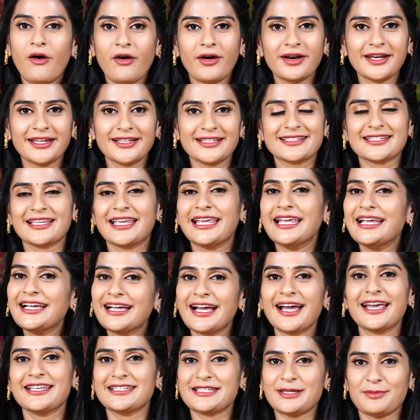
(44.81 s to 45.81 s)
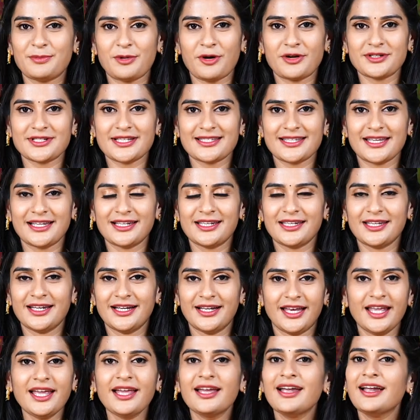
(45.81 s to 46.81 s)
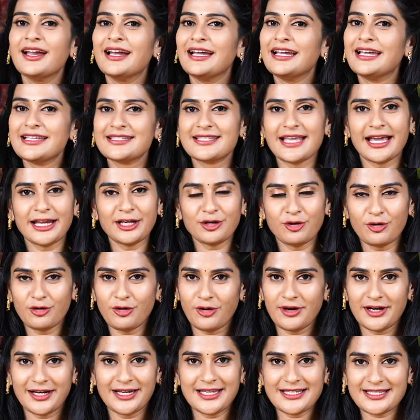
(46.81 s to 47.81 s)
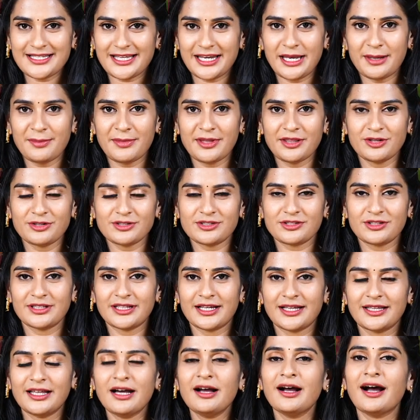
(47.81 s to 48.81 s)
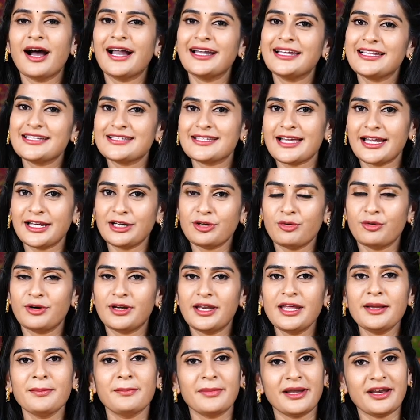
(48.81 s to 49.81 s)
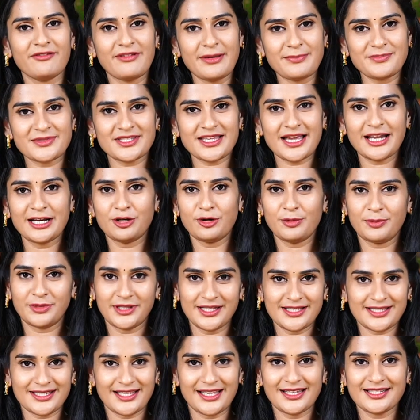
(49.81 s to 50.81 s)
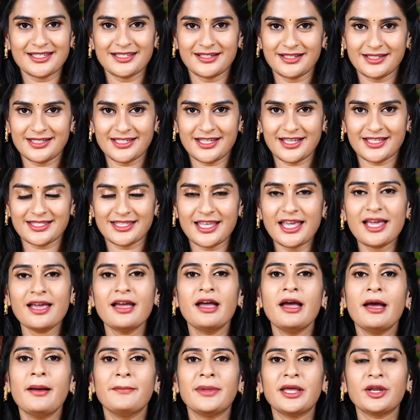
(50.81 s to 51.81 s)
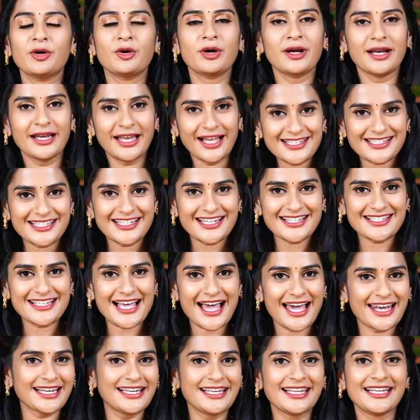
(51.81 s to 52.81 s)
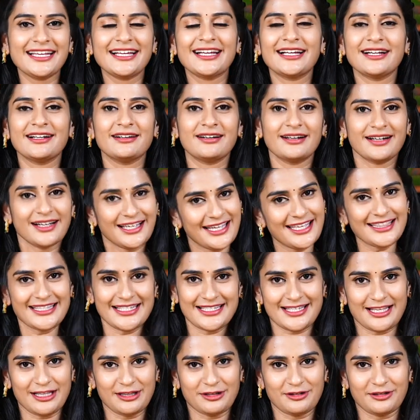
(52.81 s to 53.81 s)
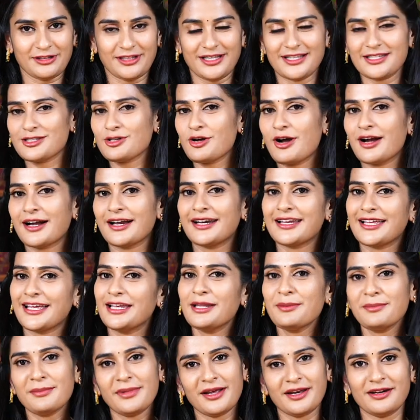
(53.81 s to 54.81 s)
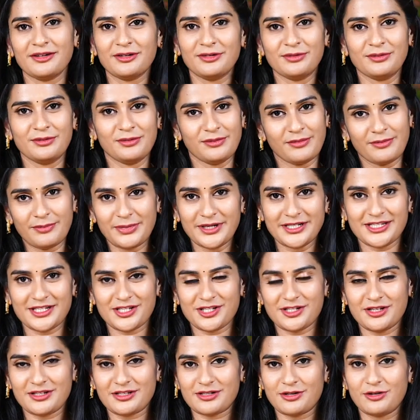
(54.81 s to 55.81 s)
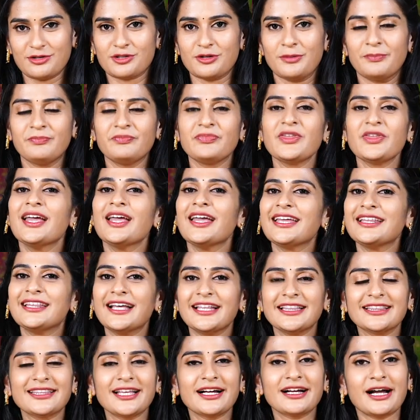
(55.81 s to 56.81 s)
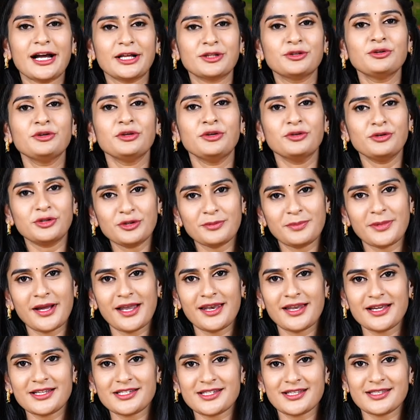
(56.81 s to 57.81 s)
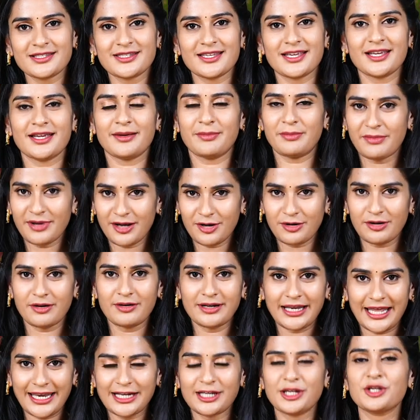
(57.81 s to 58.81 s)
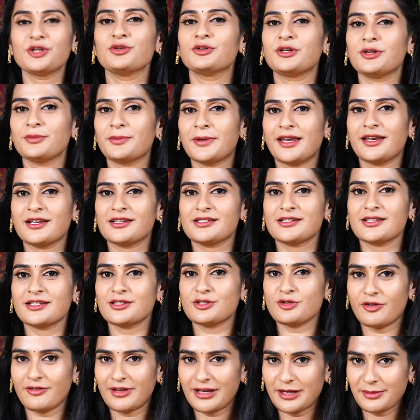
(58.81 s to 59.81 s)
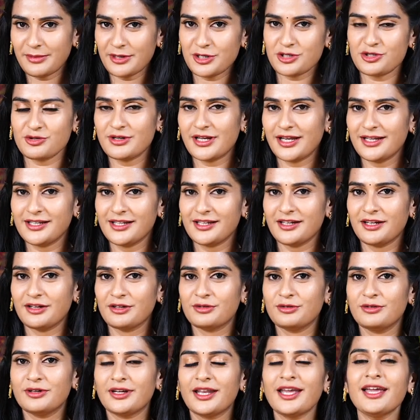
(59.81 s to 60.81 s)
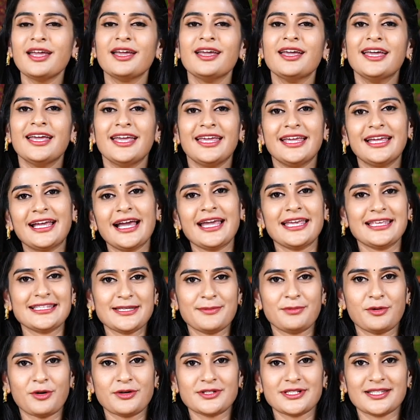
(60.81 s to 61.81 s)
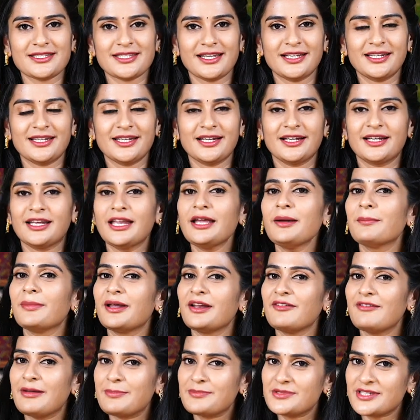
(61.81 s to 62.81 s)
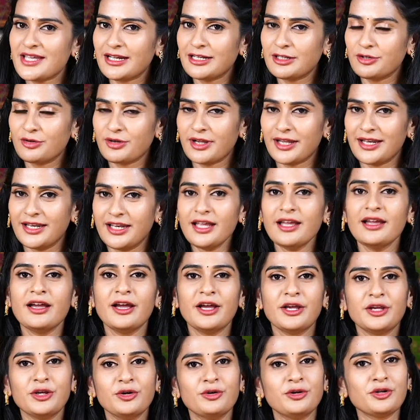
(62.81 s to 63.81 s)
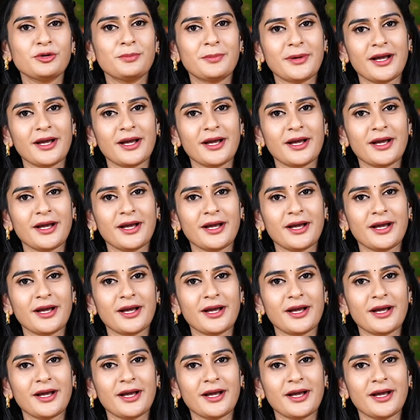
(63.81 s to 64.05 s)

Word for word: ఆర్ఎల్స్ ఇంకా ఈజీ ప్రాసెస్ ఏంటి అంటే డిజైన్ కోడ్ ఆల్రెడీ స్క్రీన్ మీద వస్తుంది కదా ఆ డిజైన్ కోడ్ని మన వెబ్సైట్లోకి తీసుకెళ్ళి సర్చ్ చేస్తే మీరు నచ్చిన శారీ లింక్కి తీసుకెళ్తుంది సో అక్కడికి వెళ్ళి మనం పర్చేస్ చేసుకోవచ్చు ఇదంతా కాదు యూట్యూబ్ కలెక్షన్సే మనకు డైరెక్ట్ యూట్యూబ్ కలెక్షన్స్ ఒకవేళ మీరు చూడాలి అని అనుకుంటే ఇంకా ఈజీ ప్రాసెస్ ఏంటి అంటే మన వెబ్సైట్లోకి వెళ్ళి యూట్యూబ్